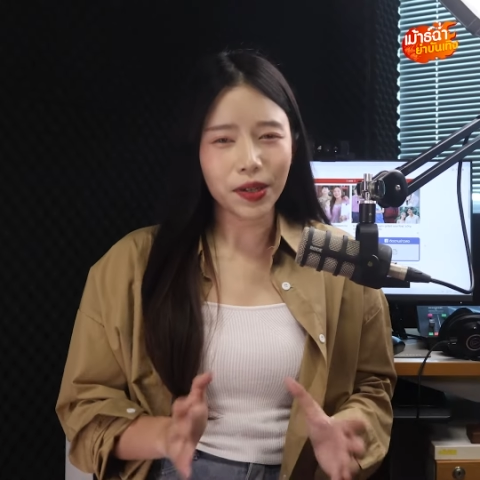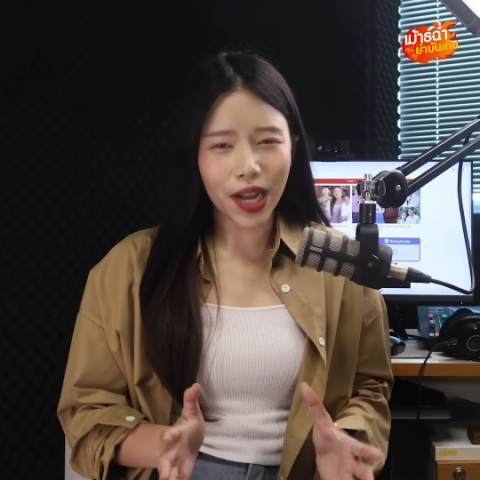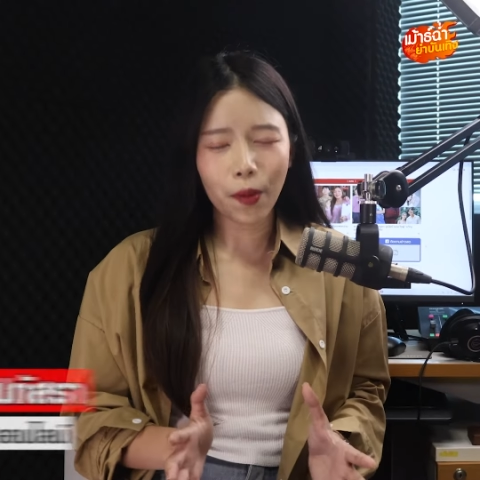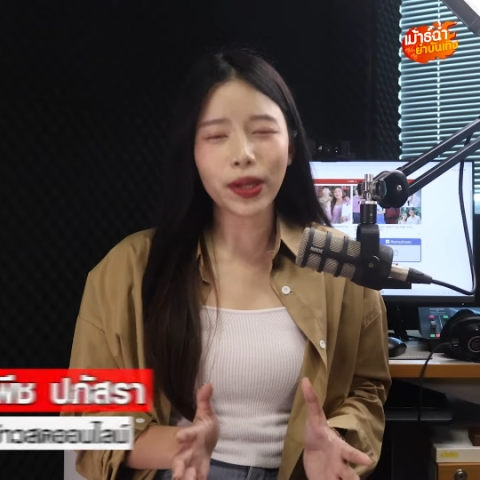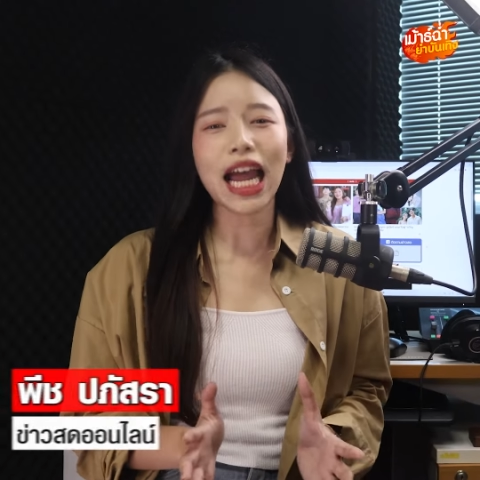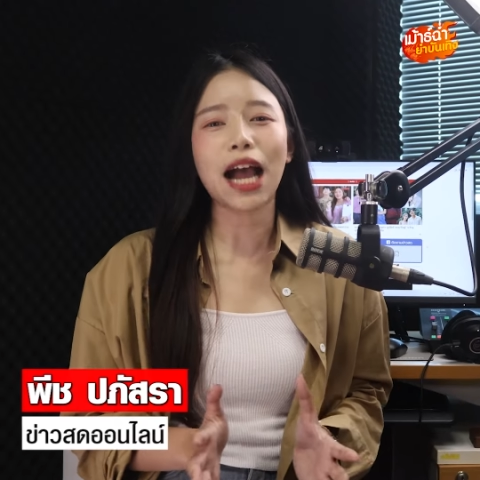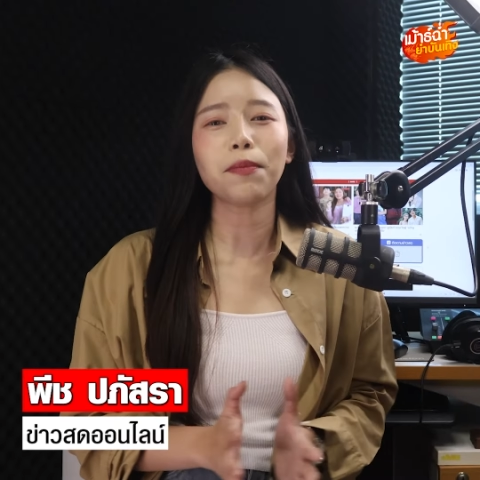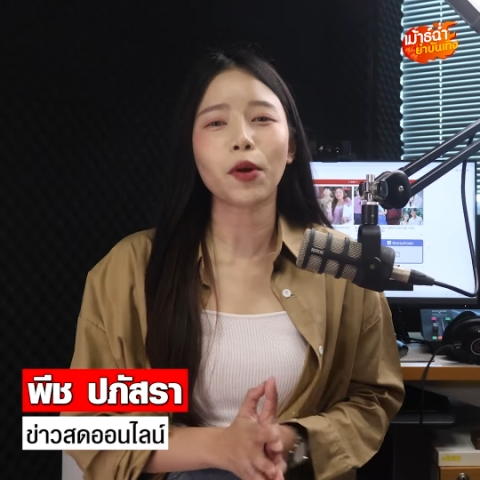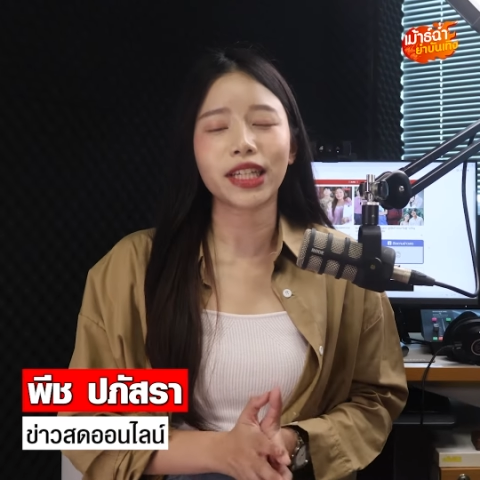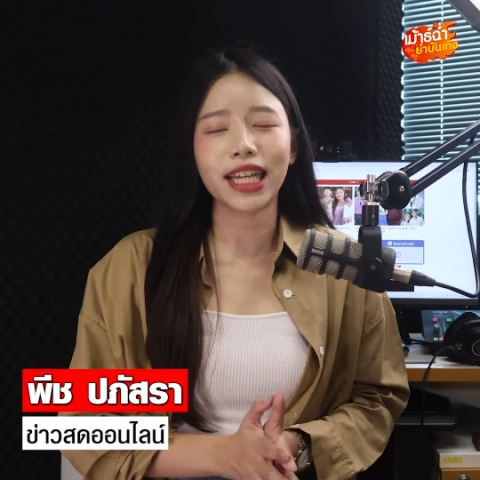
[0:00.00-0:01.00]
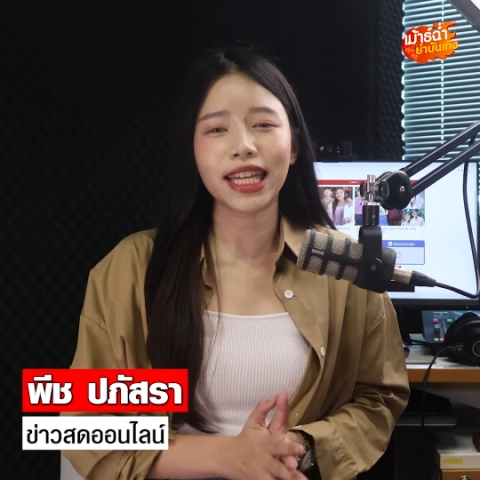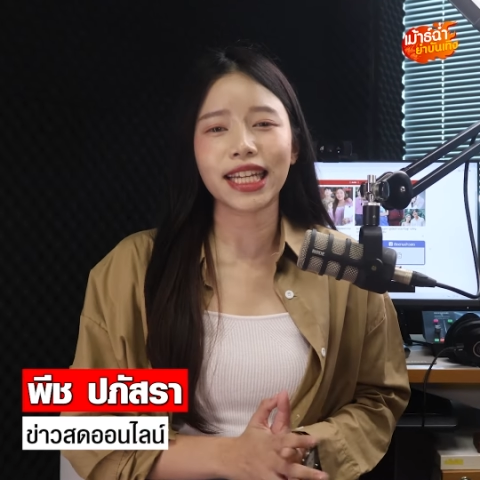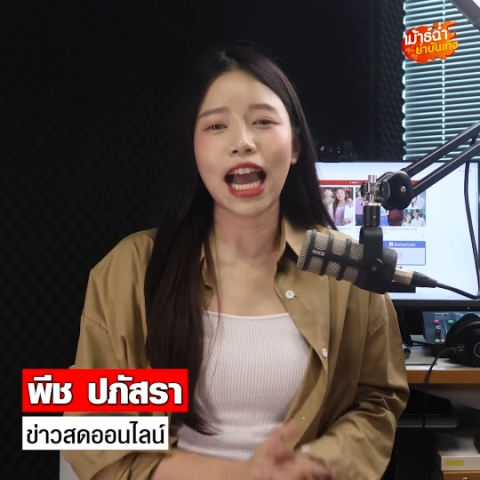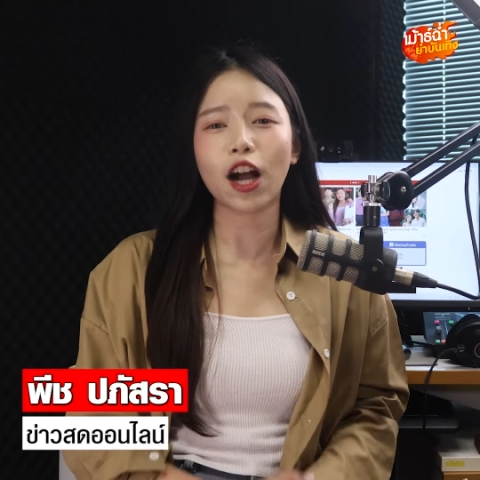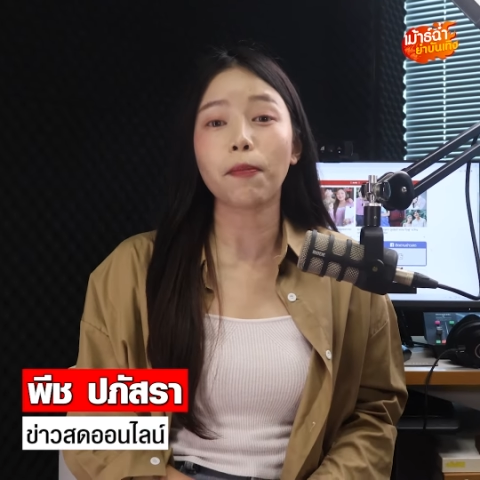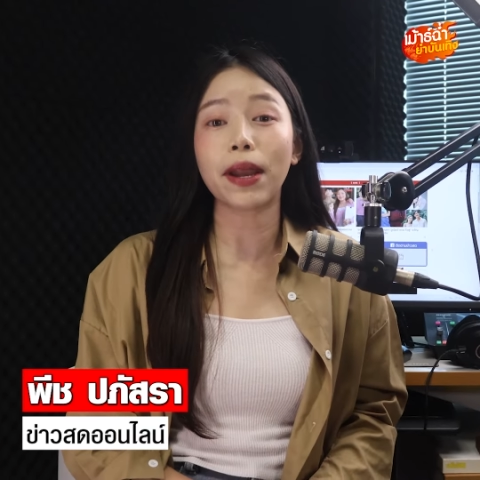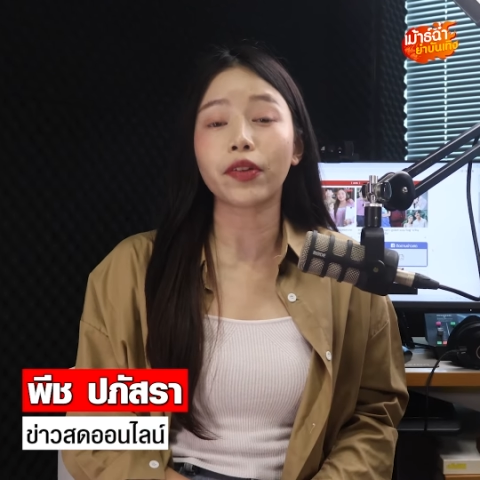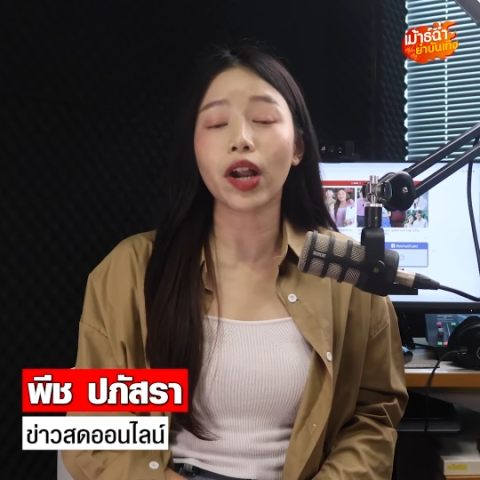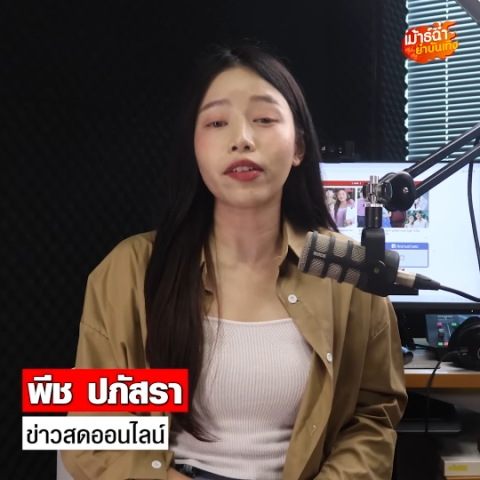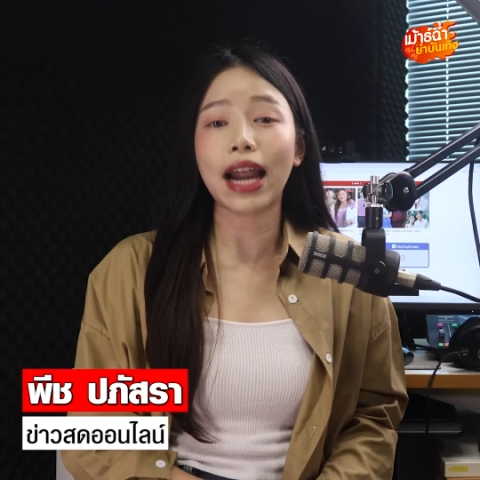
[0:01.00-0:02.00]
เรียกว่าทั้งหมดนี้นะคะก็เป็น
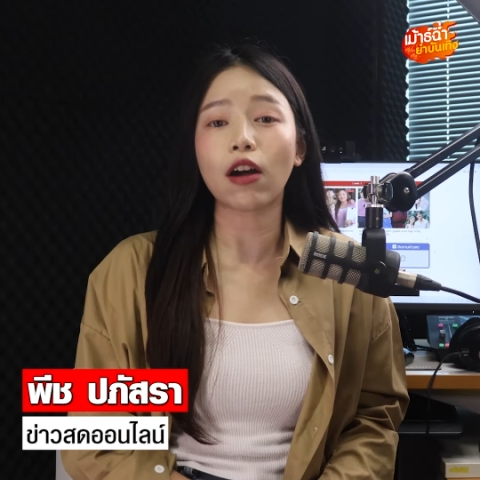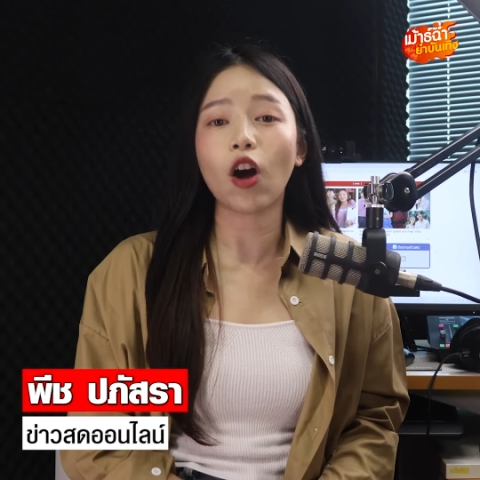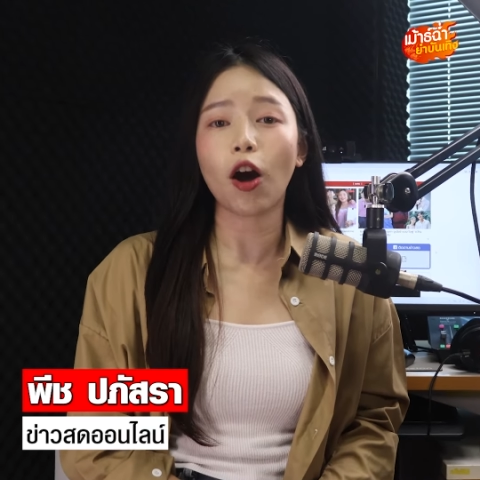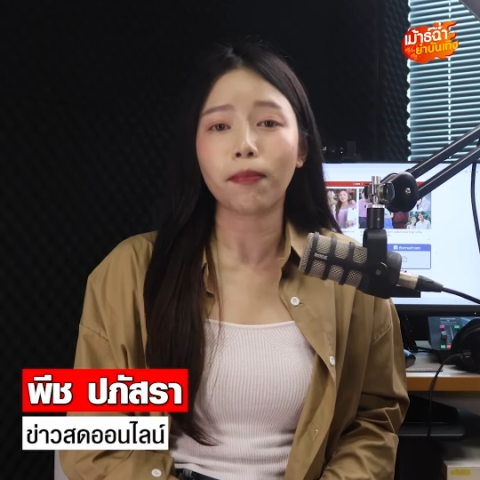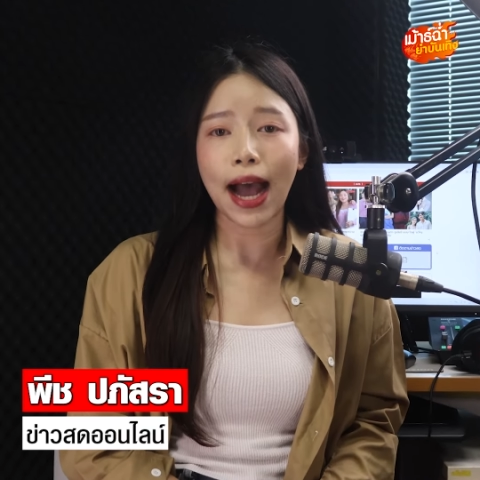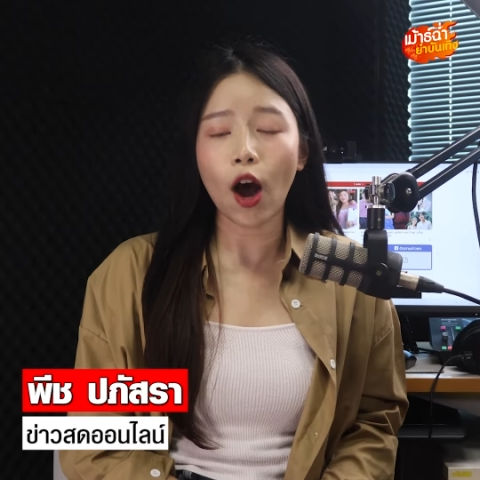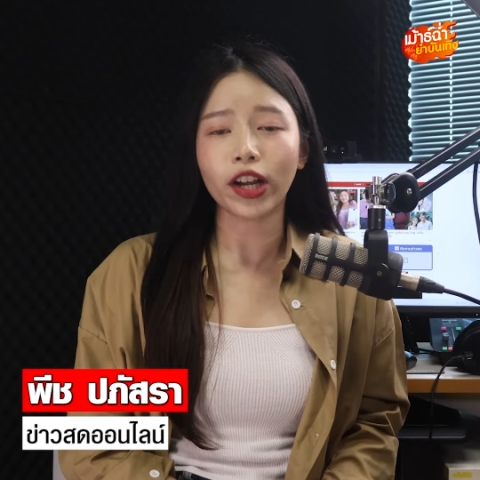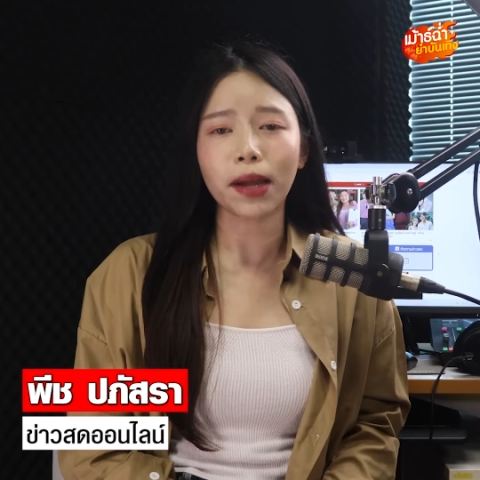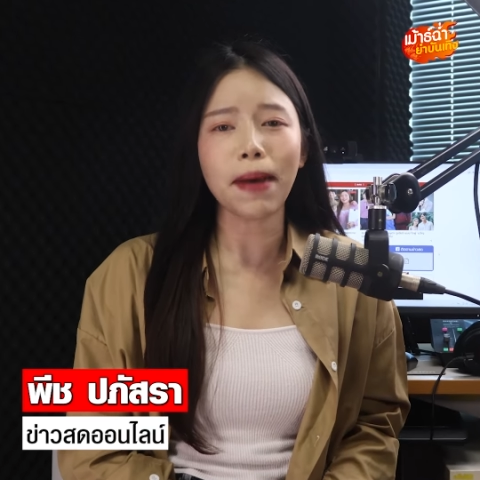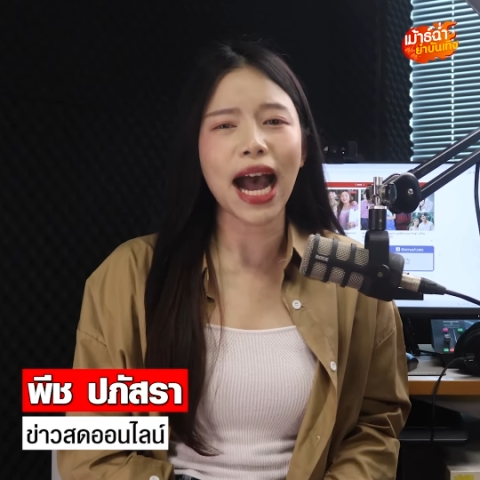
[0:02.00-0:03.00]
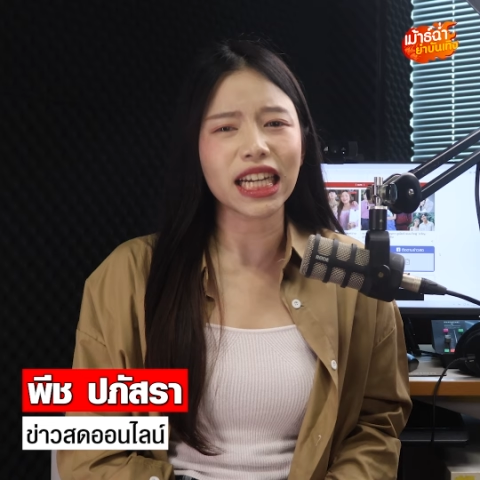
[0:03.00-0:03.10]
เรื่องราวของม้าอ่อนนภ